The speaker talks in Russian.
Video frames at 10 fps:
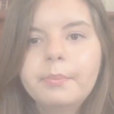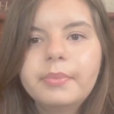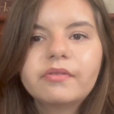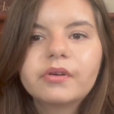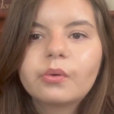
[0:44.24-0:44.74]

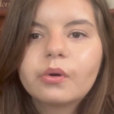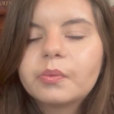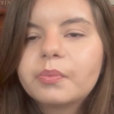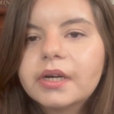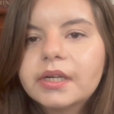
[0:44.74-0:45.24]
Первый
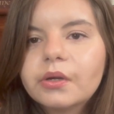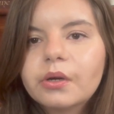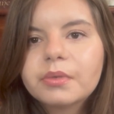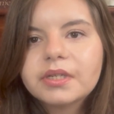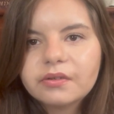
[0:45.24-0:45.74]
город, про
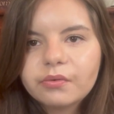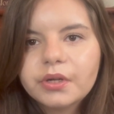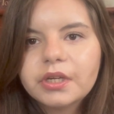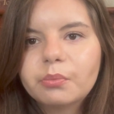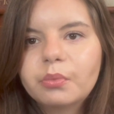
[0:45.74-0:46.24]
который мы
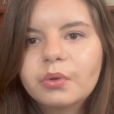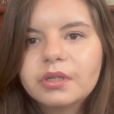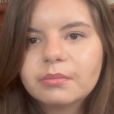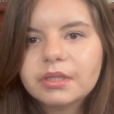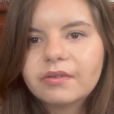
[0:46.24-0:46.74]
сегодня
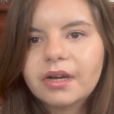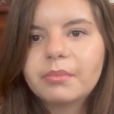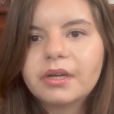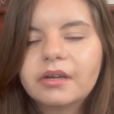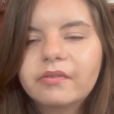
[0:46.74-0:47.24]
будем с
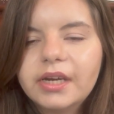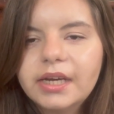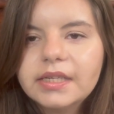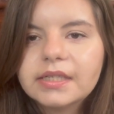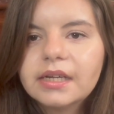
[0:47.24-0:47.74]
вами
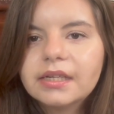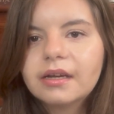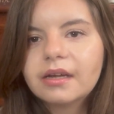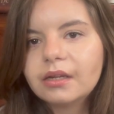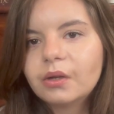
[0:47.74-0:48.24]
говорить, это
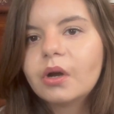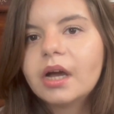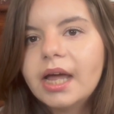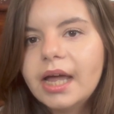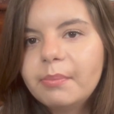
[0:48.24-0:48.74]

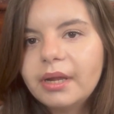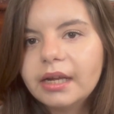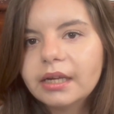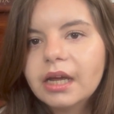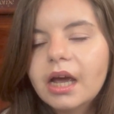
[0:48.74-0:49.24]
городок
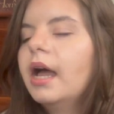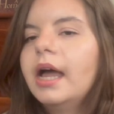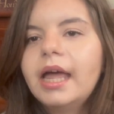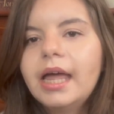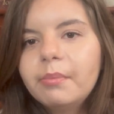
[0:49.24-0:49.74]
Эбелин.
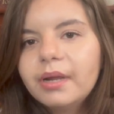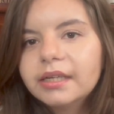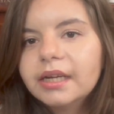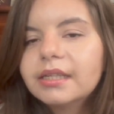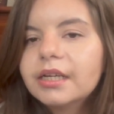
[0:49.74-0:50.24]

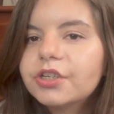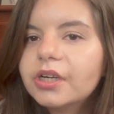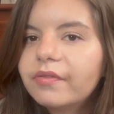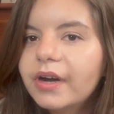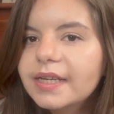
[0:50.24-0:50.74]
Эбелин – это
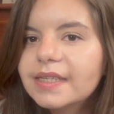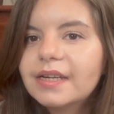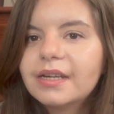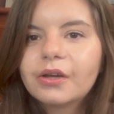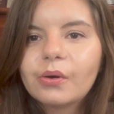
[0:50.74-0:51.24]

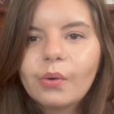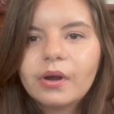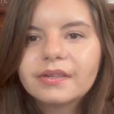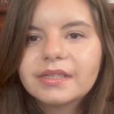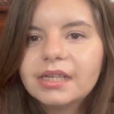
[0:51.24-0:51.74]
очаровательный
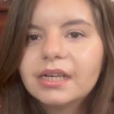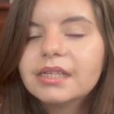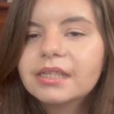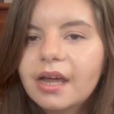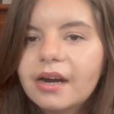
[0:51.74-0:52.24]
город в
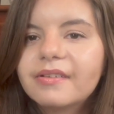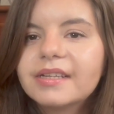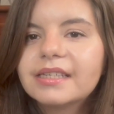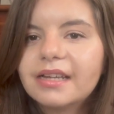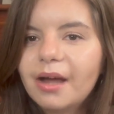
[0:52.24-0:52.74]
стиле
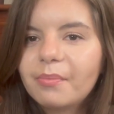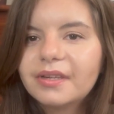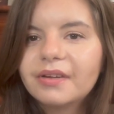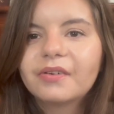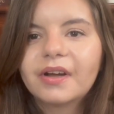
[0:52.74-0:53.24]
Старого
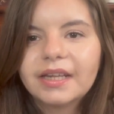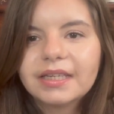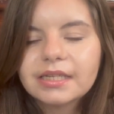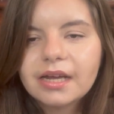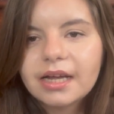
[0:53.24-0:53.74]
Запада в
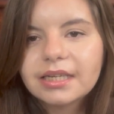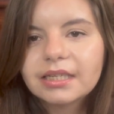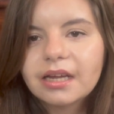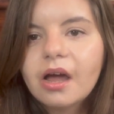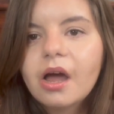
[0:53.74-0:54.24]

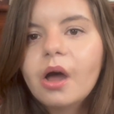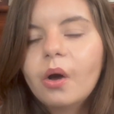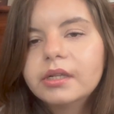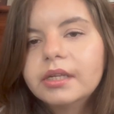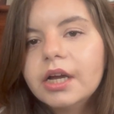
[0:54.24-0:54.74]
Канзасе.
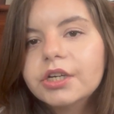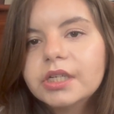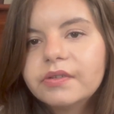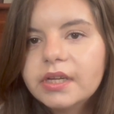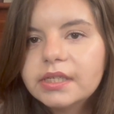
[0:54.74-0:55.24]
Он
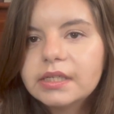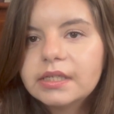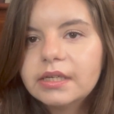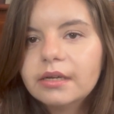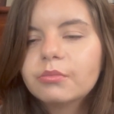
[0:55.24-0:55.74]
также известен
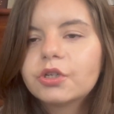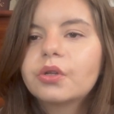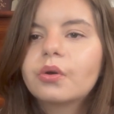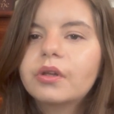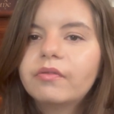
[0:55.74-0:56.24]
тем,
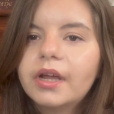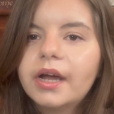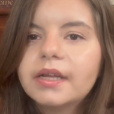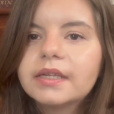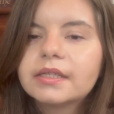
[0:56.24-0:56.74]
что
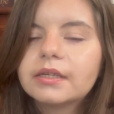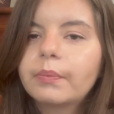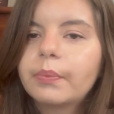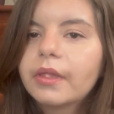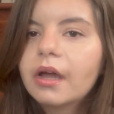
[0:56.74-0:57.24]

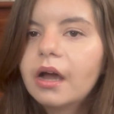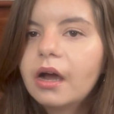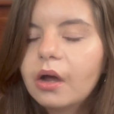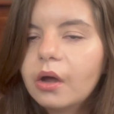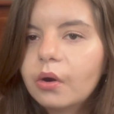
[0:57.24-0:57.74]
является
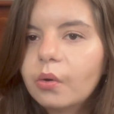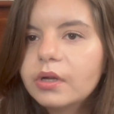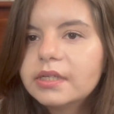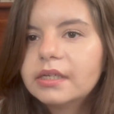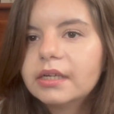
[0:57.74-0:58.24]
а,
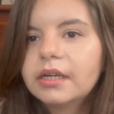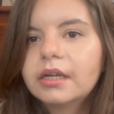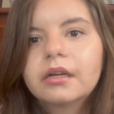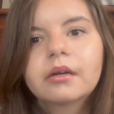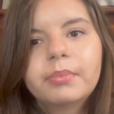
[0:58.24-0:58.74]

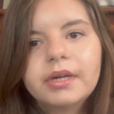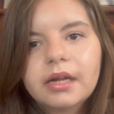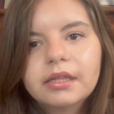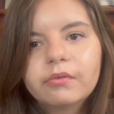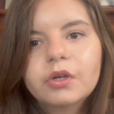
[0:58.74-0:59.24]
родиной
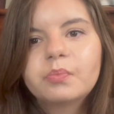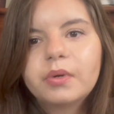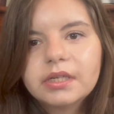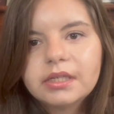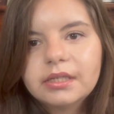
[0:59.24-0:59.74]
одного из
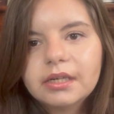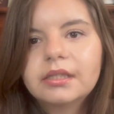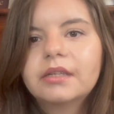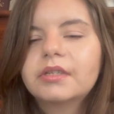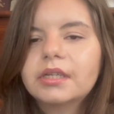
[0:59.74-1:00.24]

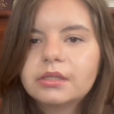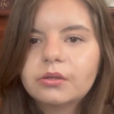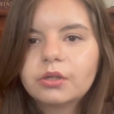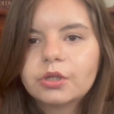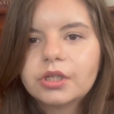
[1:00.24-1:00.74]
президентов
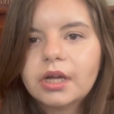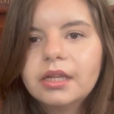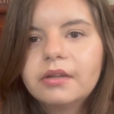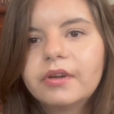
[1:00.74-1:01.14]
Соединенных Штатов